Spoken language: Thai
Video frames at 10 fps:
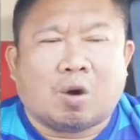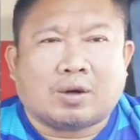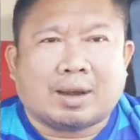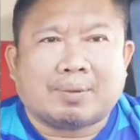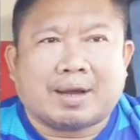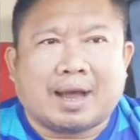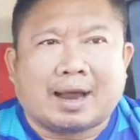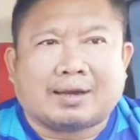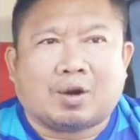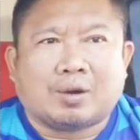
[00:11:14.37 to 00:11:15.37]
กองทัพอากา
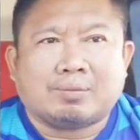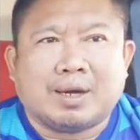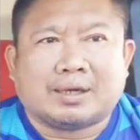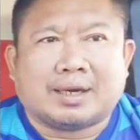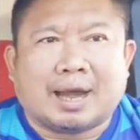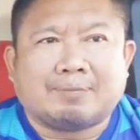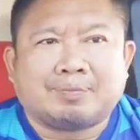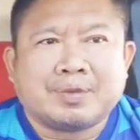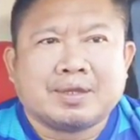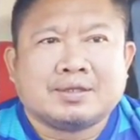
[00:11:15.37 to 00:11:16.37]
ศดอนเมืองนะครับ
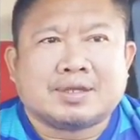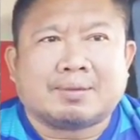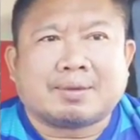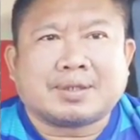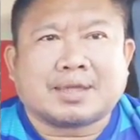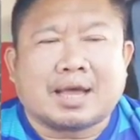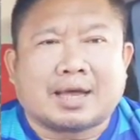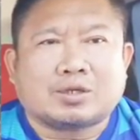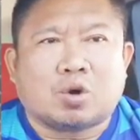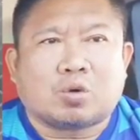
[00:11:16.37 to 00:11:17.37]
สำหรับสไตล์
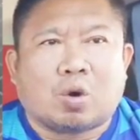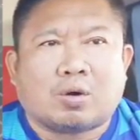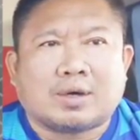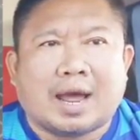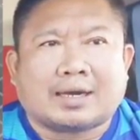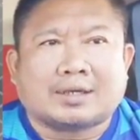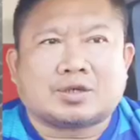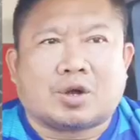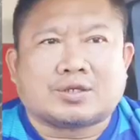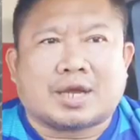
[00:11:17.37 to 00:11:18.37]
การชกของน่านข
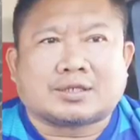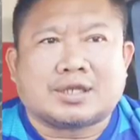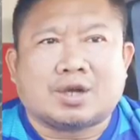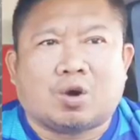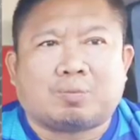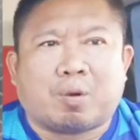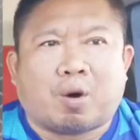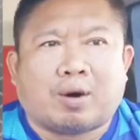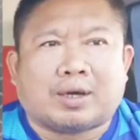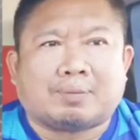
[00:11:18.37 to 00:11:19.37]
จรศักดิ์ศรีโอปอ
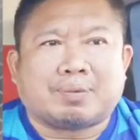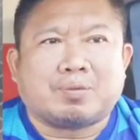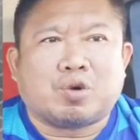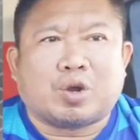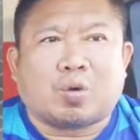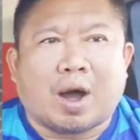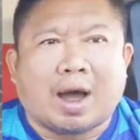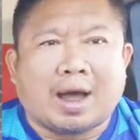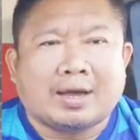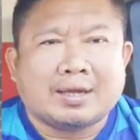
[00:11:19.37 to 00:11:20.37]
นะครับ เป็นมวยขวา
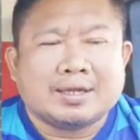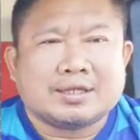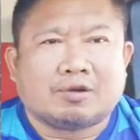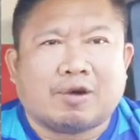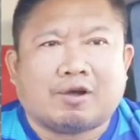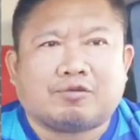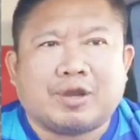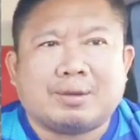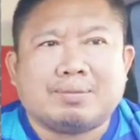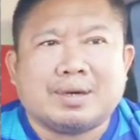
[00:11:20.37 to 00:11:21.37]
จังหวะ
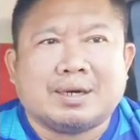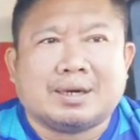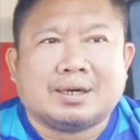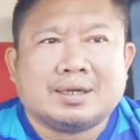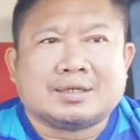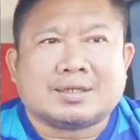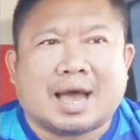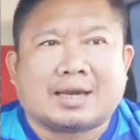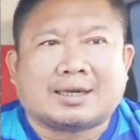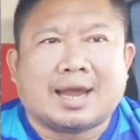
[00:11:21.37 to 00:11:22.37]
ฝีมือ
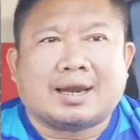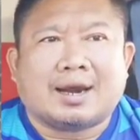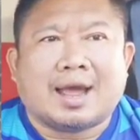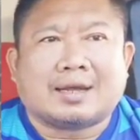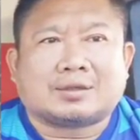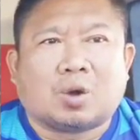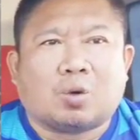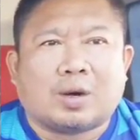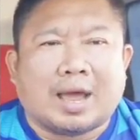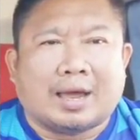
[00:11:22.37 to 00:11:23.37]
ศาสตร์แข้งแรง โต้
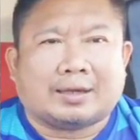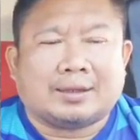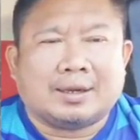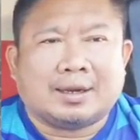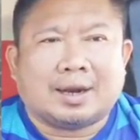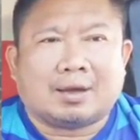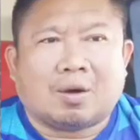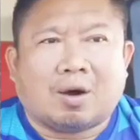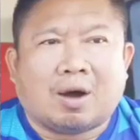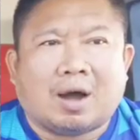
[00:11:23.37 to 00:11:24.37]
แรง แล้ว
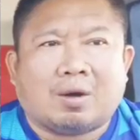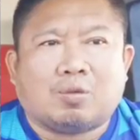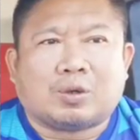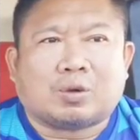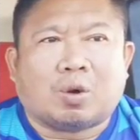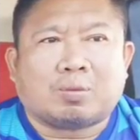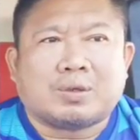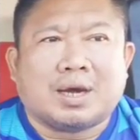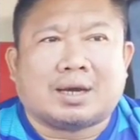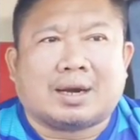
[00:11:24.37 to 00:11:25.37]
ก็อาวุธครบ
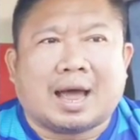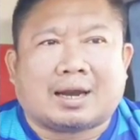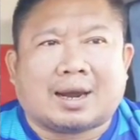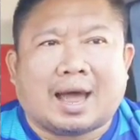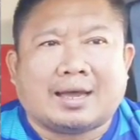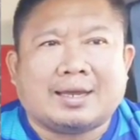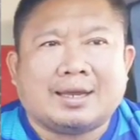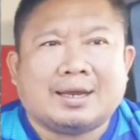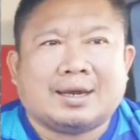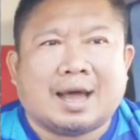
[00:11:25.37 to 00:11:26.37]
เครื่องหลากหลาย
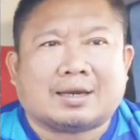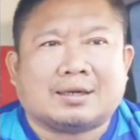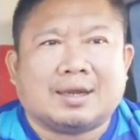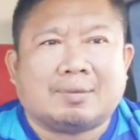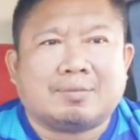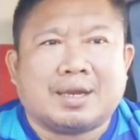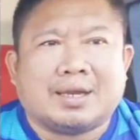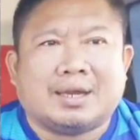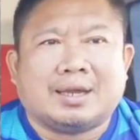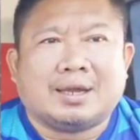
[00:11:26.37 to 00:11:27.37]
หลักเหลี่ยมดี